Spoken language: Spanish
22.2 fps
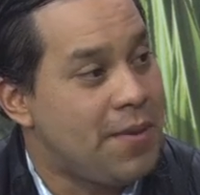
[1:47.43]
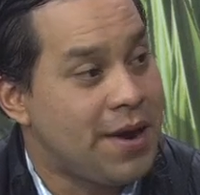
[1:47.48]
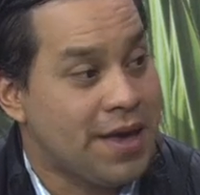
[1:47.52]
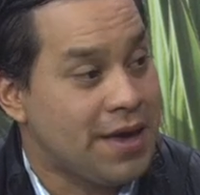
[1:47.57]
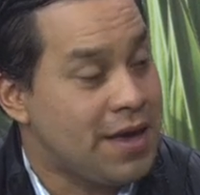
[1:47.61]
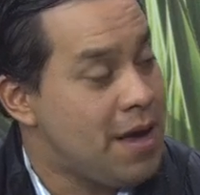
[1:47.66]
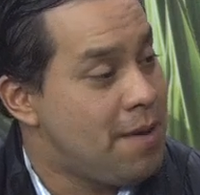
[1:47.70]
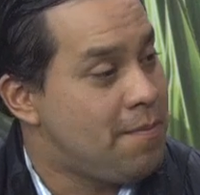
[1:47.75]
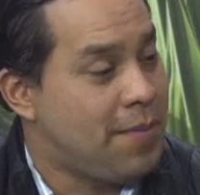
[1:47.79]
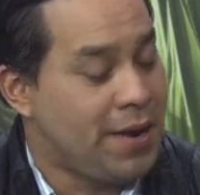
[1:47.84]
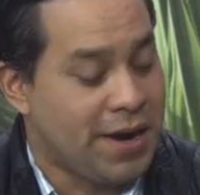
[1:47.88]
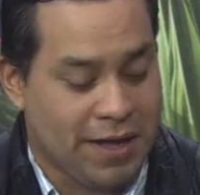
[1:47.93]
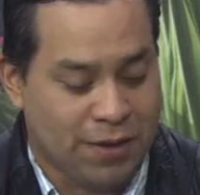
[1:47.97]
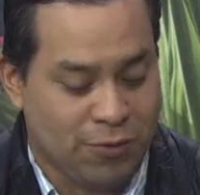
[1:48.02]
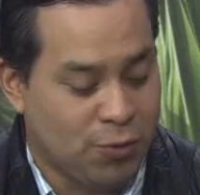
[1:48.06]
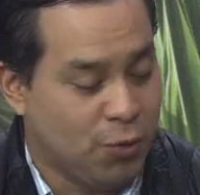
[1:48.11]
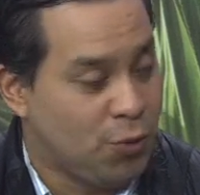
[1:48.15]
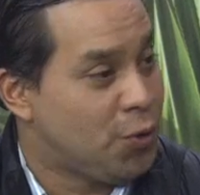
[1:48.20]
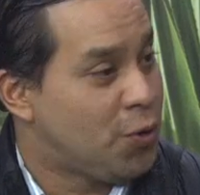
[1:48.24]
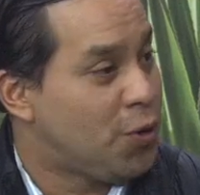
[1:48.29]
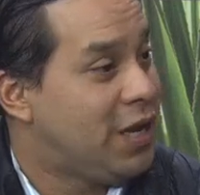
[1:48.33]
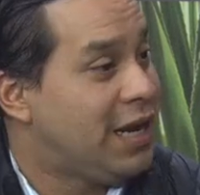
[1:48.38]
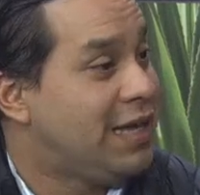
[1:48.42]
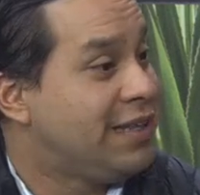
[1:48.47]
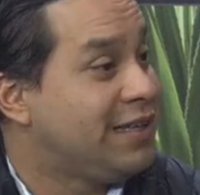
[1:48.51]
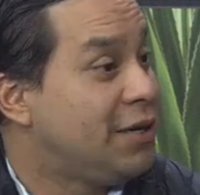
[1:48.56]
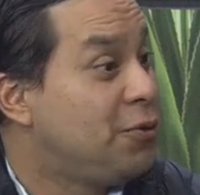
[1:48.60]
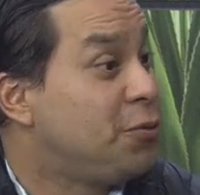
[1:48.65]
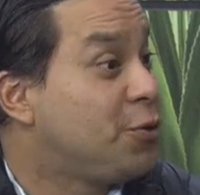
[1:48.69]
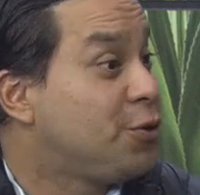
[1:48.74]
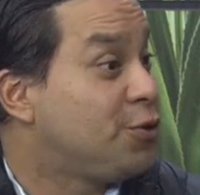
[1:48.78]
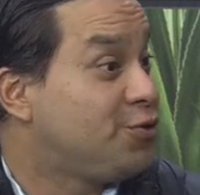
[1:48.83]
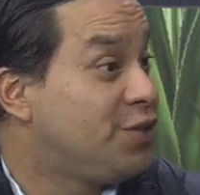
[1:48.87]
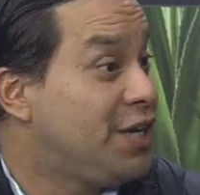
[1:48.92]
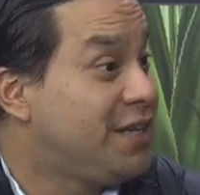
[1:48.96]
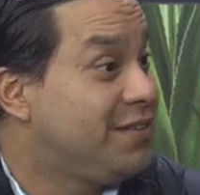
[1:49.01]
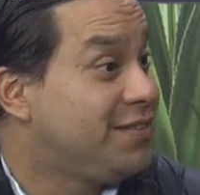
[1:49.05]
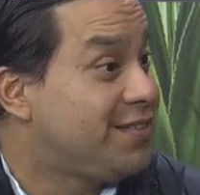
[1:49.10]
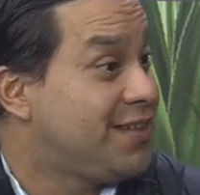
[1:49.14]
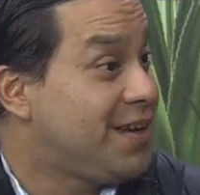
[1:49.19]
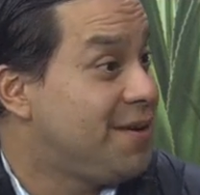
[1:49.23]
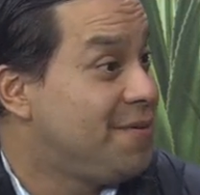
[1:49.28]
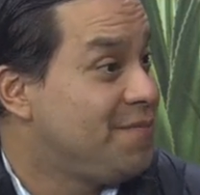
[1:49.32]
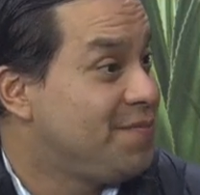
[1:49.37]
¿Para qué? Para estudios de la
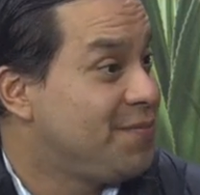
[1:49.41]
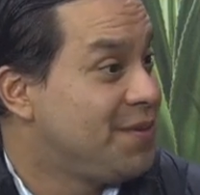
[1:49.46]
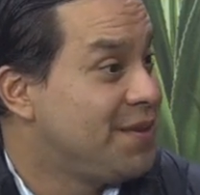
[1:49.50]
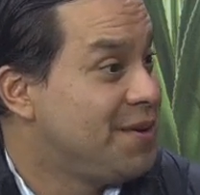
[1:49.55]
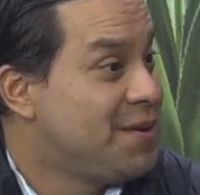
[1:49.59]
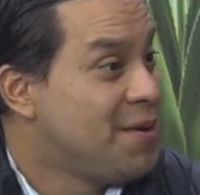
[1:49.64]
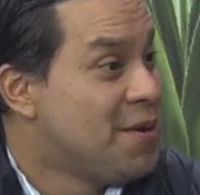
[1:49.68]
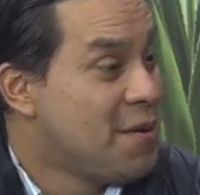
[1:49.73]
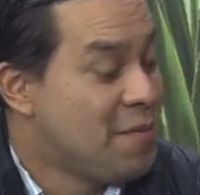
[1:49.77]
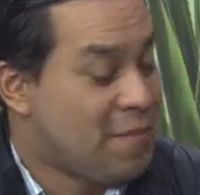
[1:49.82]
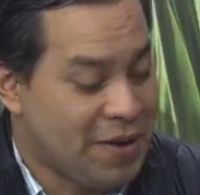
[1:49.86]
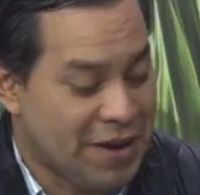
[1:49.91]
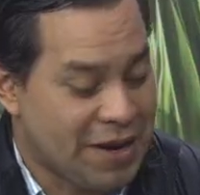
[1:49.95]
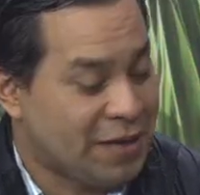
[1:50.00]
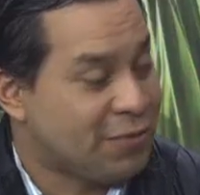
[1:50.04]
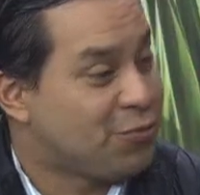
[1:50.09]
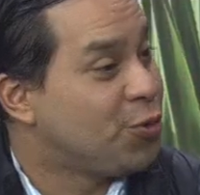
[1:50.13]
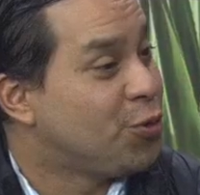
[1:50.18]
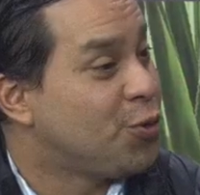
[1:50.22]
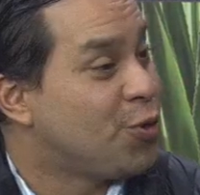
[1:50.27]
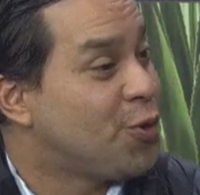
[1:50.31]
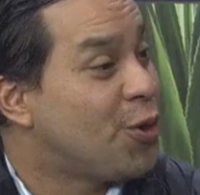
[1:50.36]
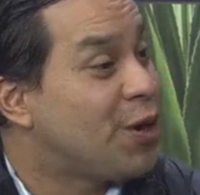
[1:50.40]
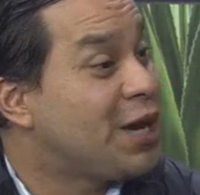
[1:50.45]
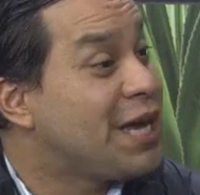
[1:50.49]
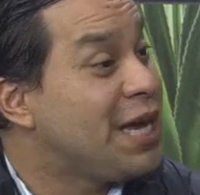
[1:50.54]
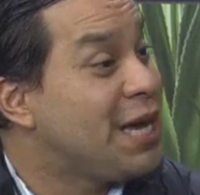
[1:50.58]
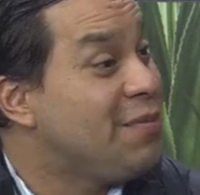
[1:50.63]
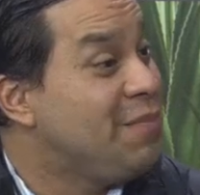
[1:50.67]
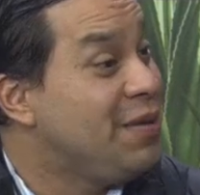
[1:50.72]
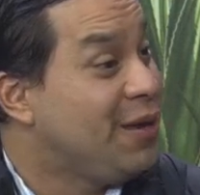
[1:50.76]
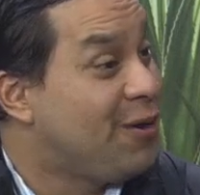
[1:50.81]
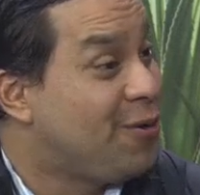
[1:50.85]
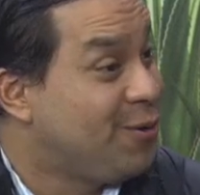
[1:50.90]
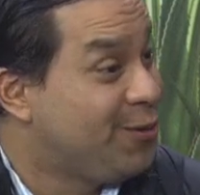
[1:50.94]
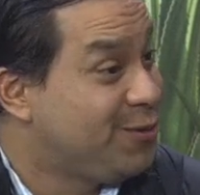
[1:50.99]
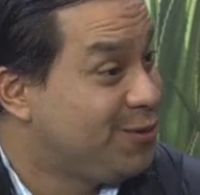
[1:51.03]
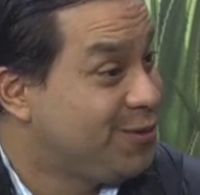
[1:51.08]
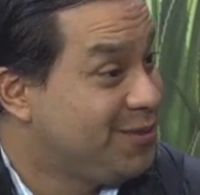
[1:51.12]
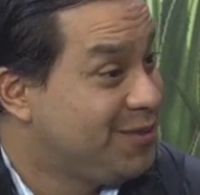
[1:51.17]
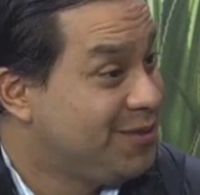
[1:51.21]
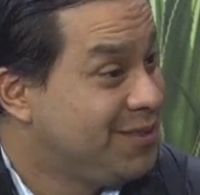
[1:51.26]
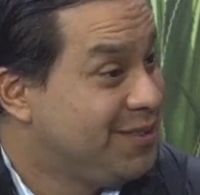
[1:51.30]
neurociencia, para estudios químicos.